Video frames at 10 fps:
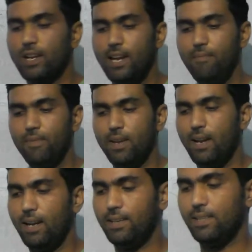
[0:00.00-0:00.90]
करके
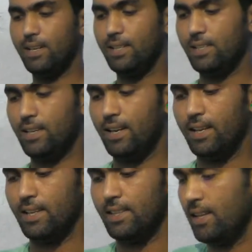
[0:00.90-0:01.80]
इलेक्ट्रिसिटी जनरेट
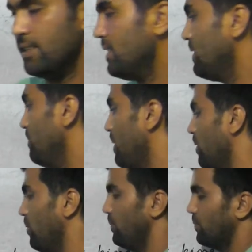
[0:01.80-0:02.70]
की जाती है जैसे
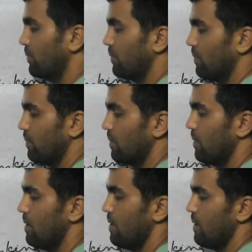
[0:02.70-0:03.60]
मान लो
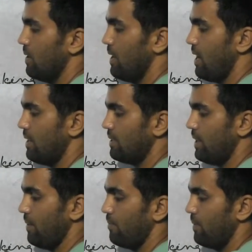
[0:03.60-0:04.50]
कि यहां
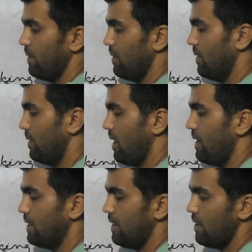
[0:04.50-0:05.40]
से
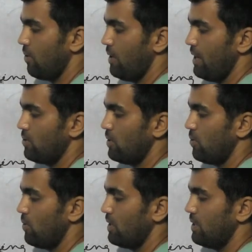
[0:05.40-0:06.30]
अर्थ के अंदर कोई नेचुरल
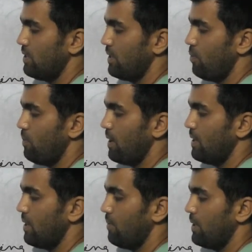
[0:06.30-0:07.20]
सोर्स है जिससे ऊपर
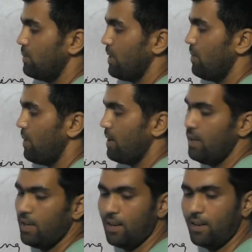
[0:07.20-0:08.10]
की तरफ ये स्प्रिंग पानी
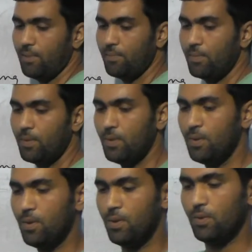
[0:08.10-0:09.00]
निकल रहा
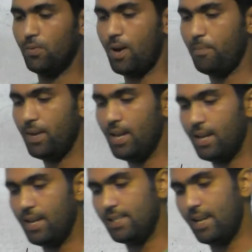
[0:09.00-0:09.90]
है तो वहां पे क्या
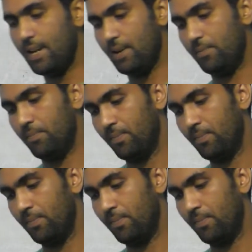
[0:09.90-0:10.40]
किया जाएगा